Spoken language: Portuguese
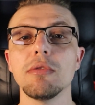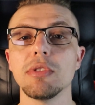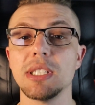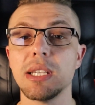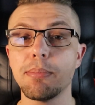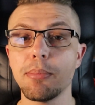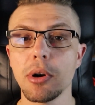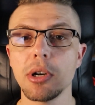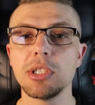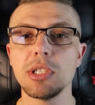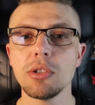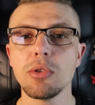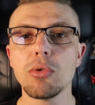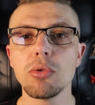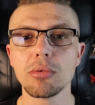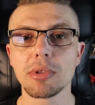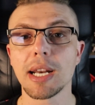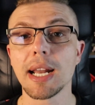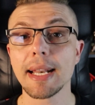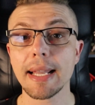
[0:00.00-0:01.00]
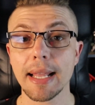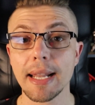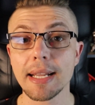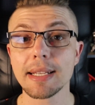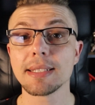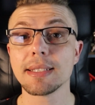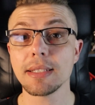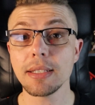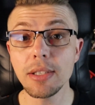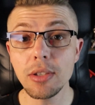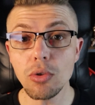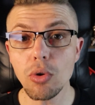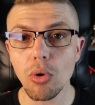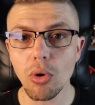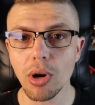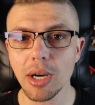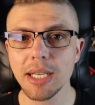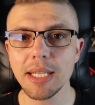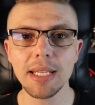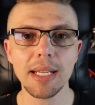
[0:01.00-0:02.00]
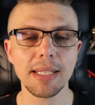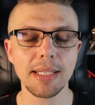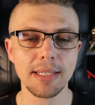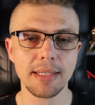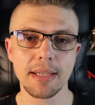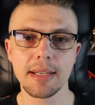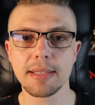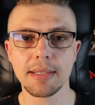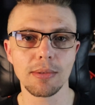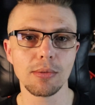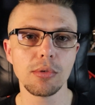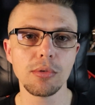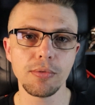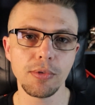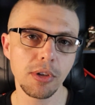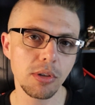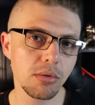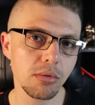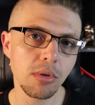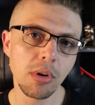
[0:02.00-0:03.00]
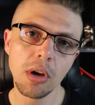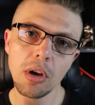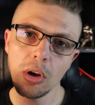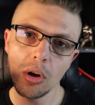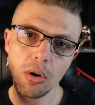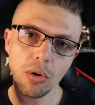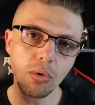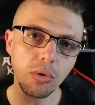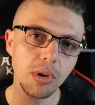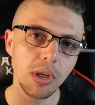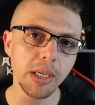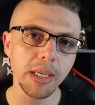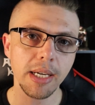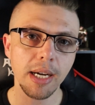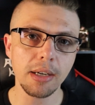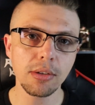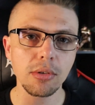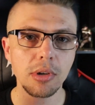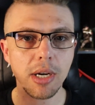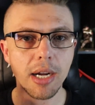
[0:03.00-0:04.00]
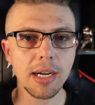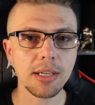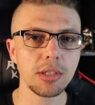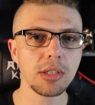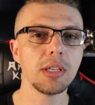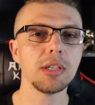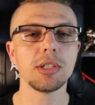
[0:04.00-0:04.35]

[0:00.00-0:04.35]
Você pode encontrar elas em ordem na descrição do vídeo ou clicar no card e